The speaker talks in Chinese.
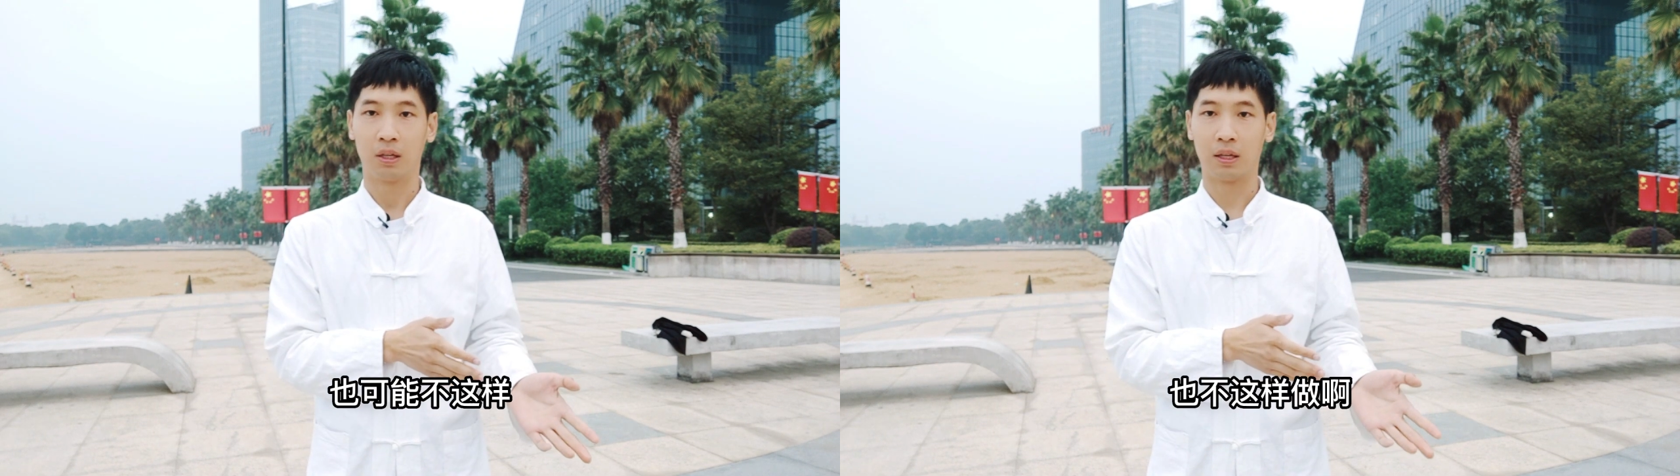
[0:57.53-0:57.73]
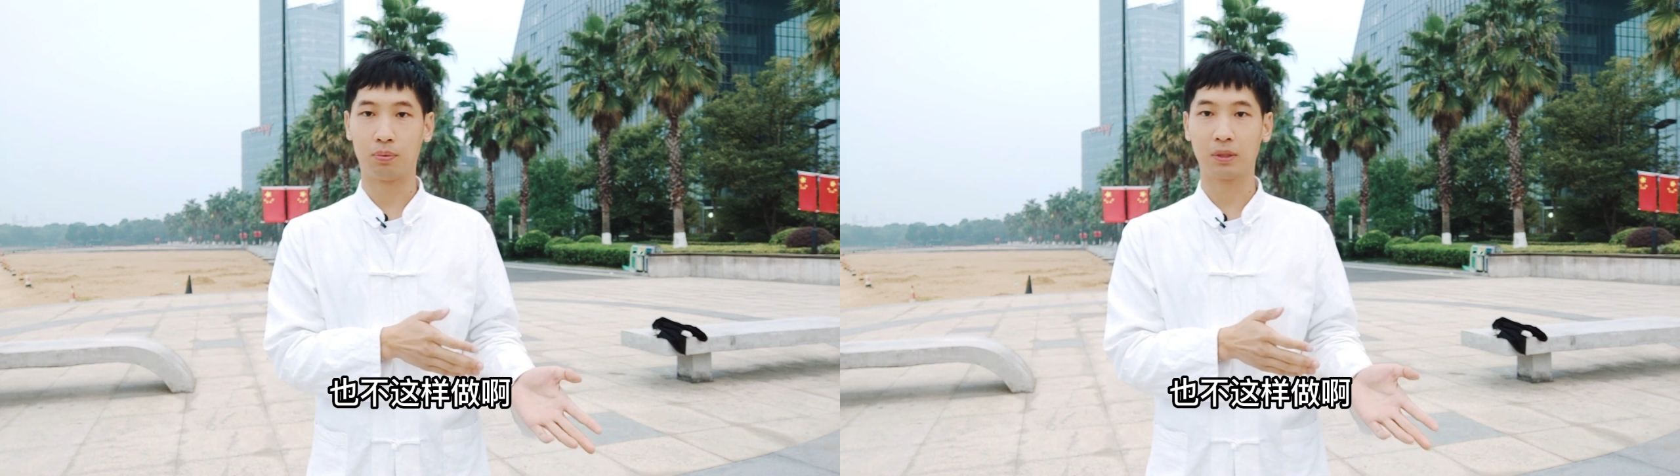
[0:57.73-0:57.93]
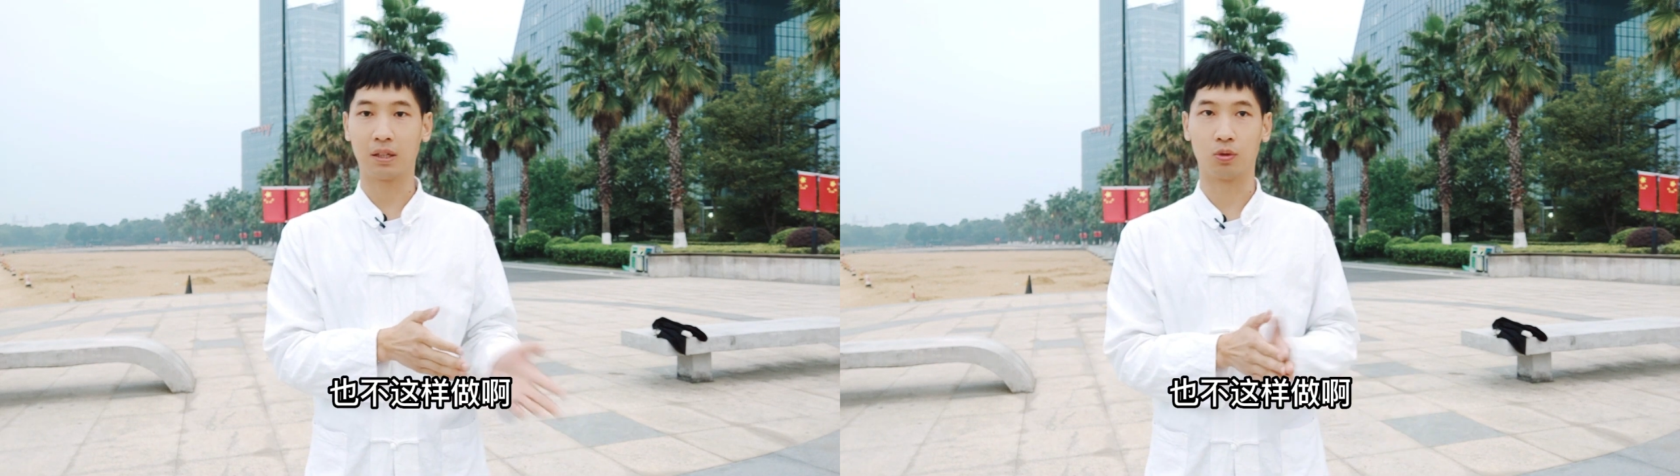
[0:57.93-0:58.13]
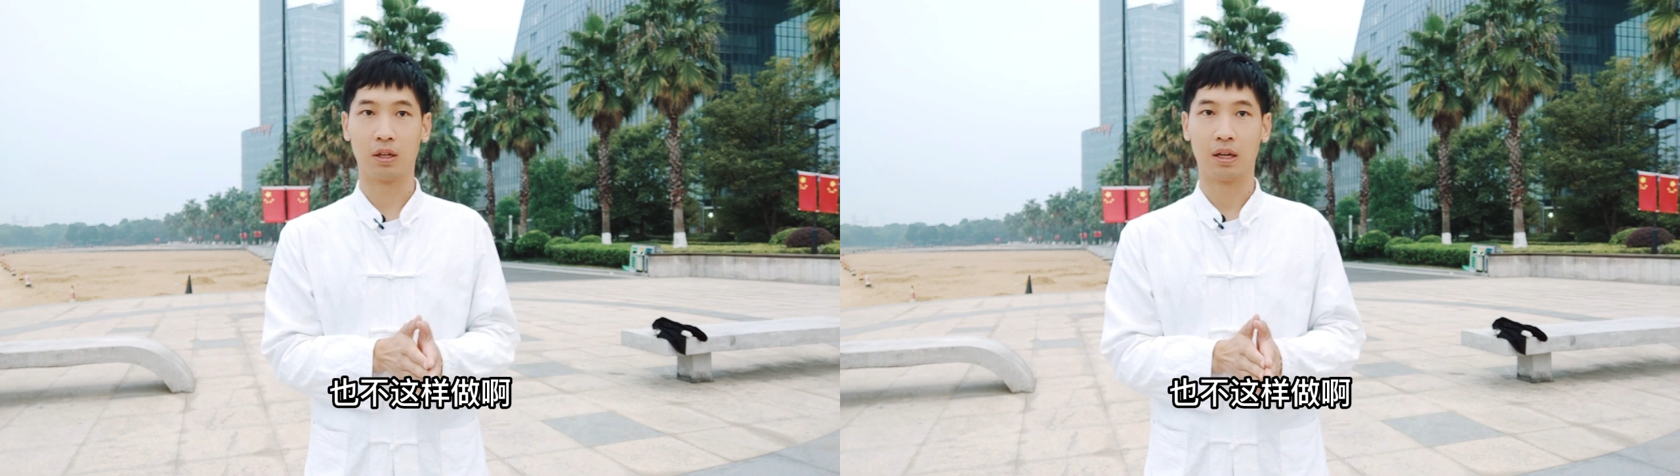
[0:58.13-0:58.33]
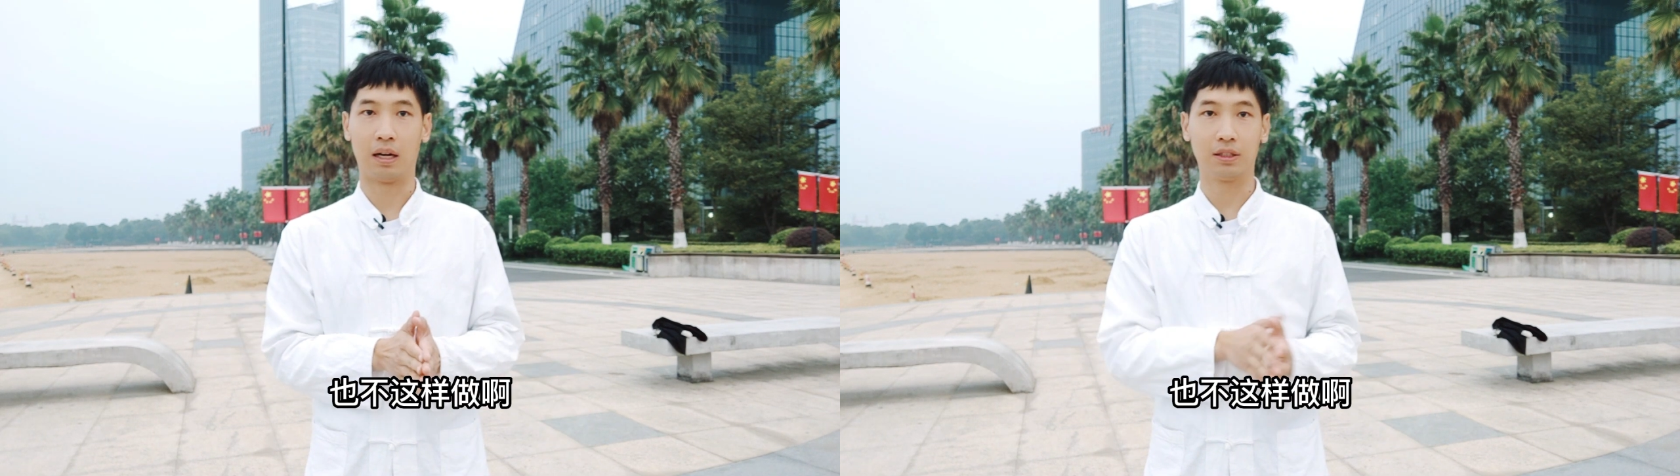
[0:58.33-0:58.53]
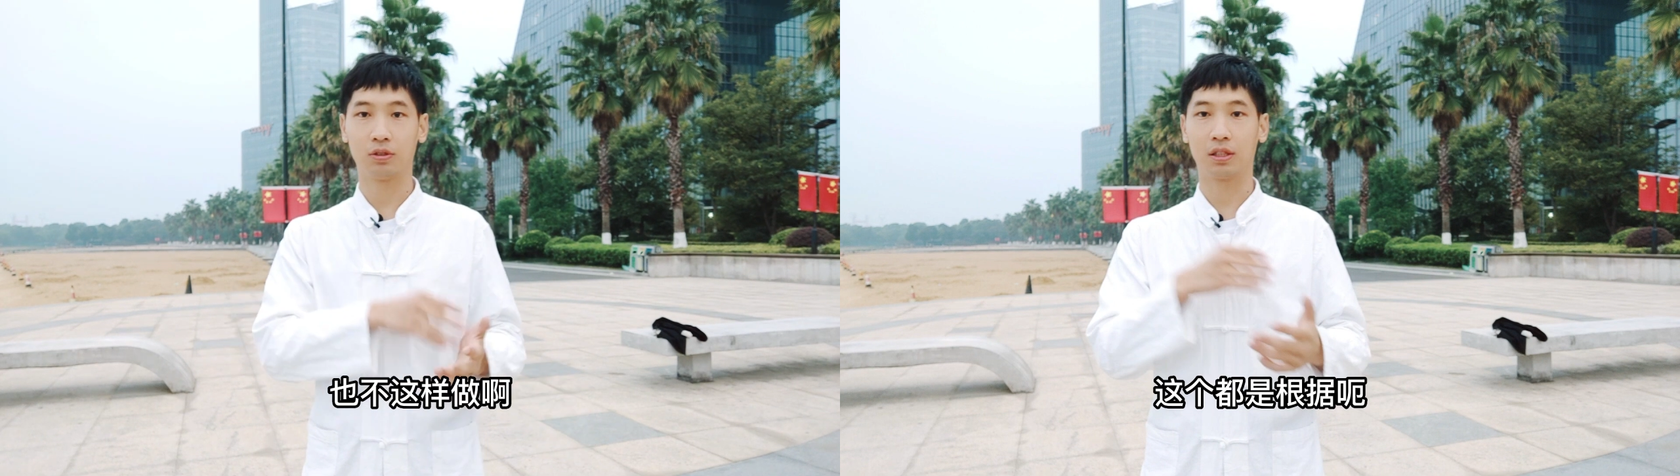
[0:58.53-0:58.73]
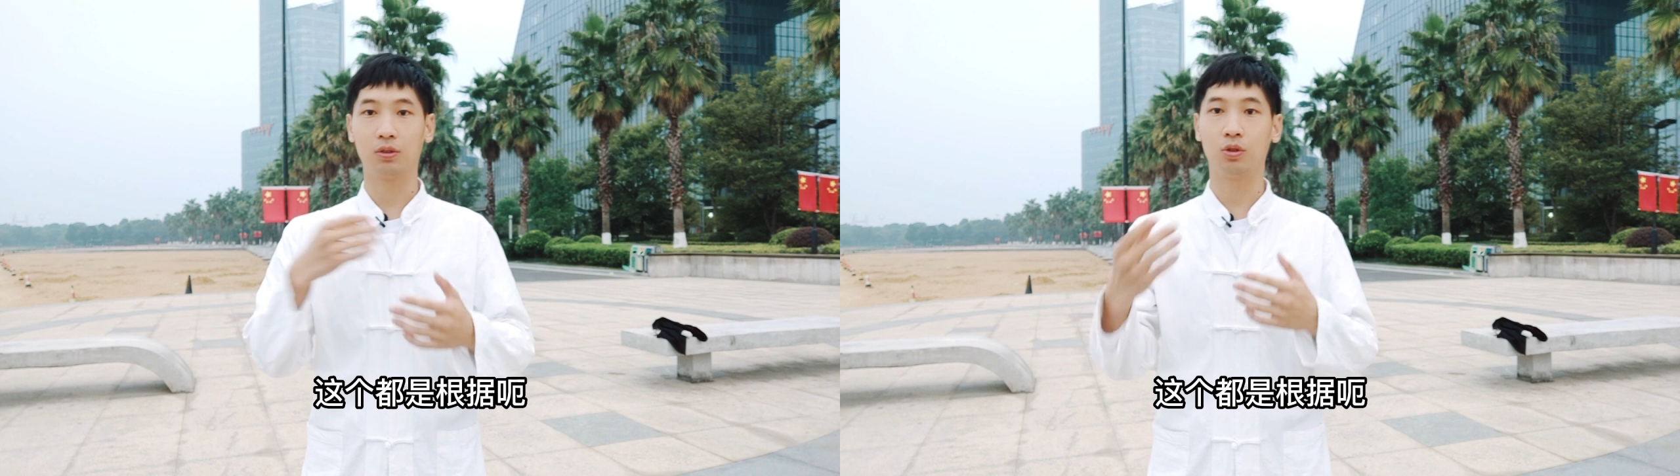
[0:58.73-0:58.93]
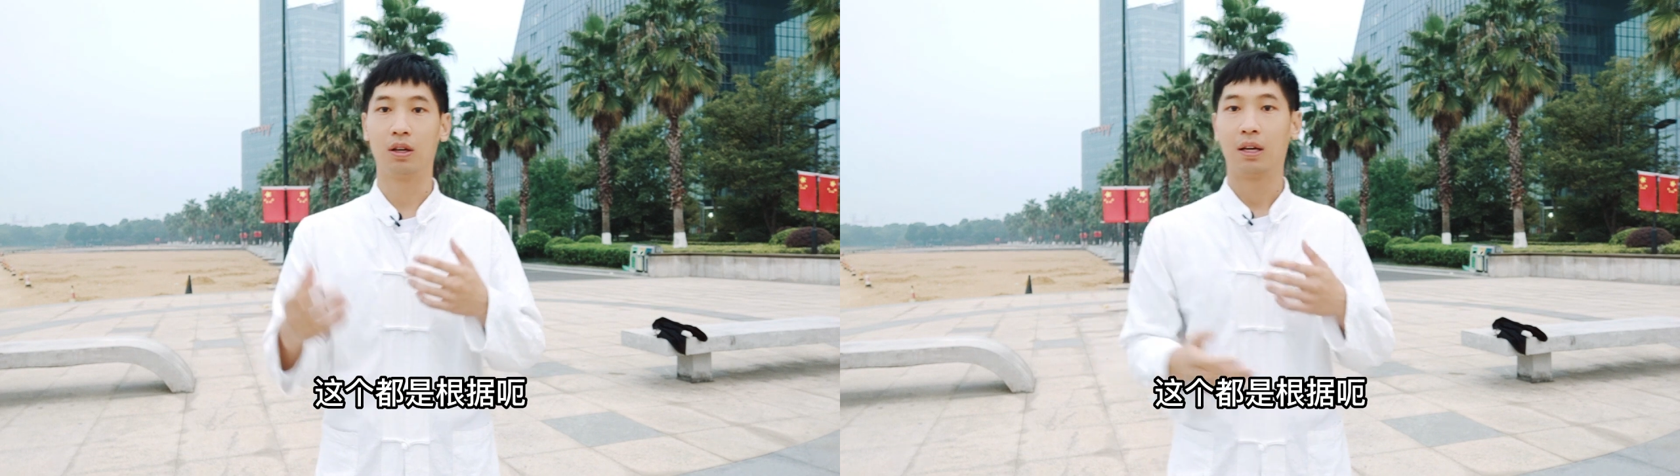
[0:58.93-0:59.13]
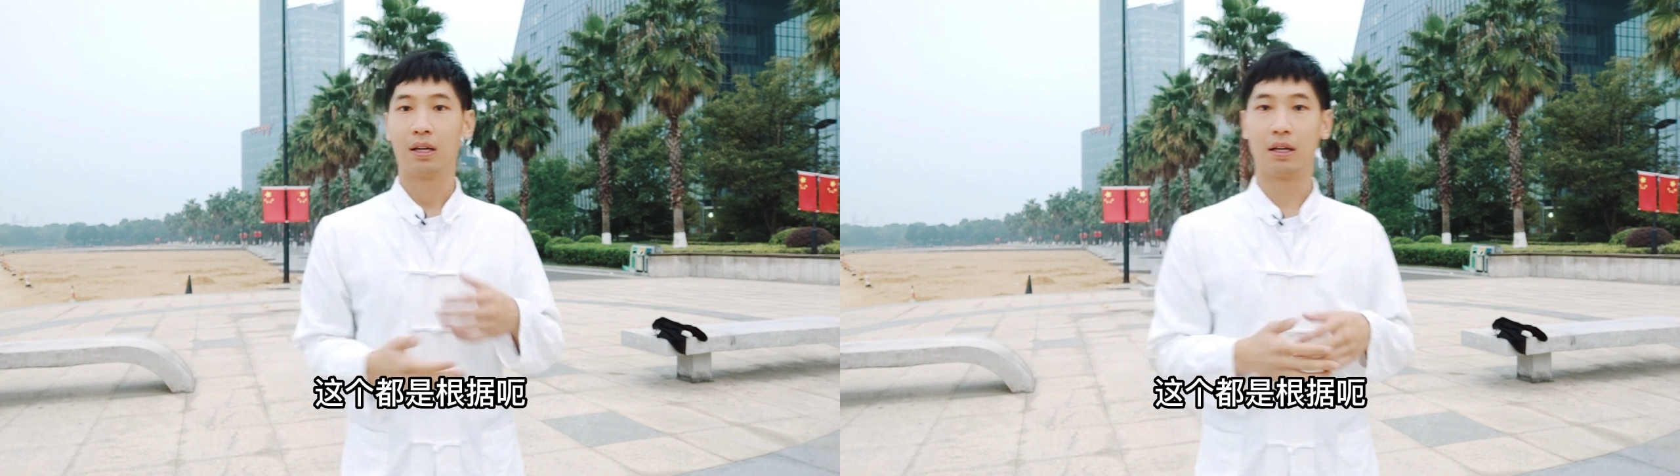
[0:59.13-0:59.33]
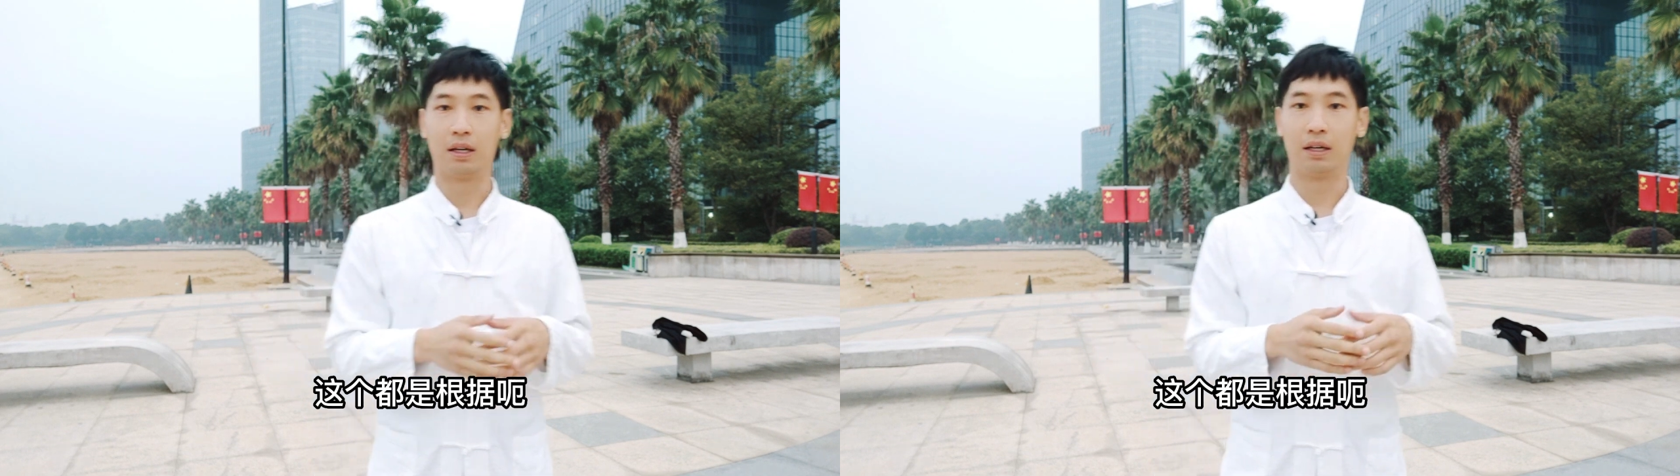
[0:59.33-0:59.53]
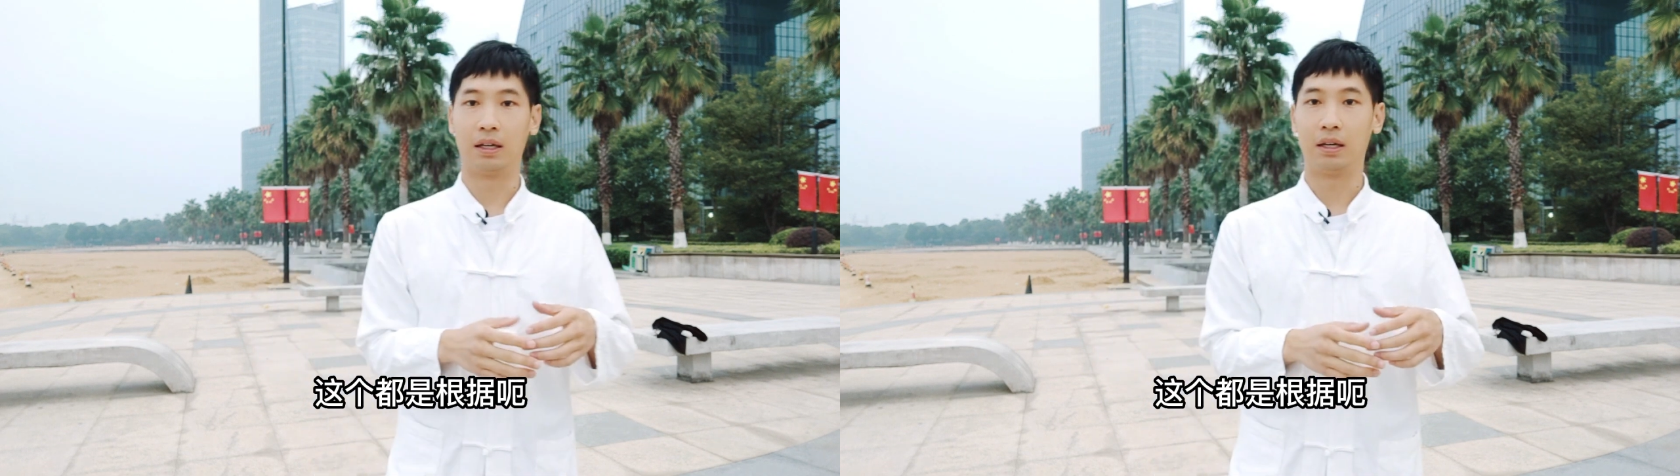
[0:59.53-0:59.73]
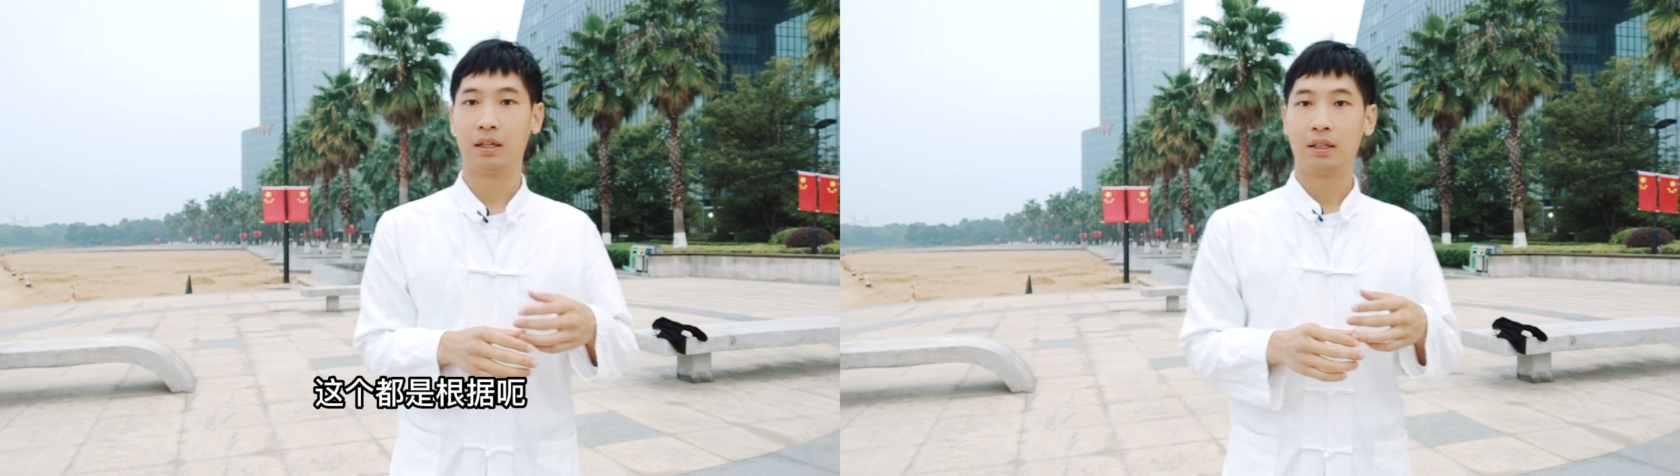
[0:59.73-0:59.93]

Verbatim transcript: 也不这样做啊，这个都是根据呃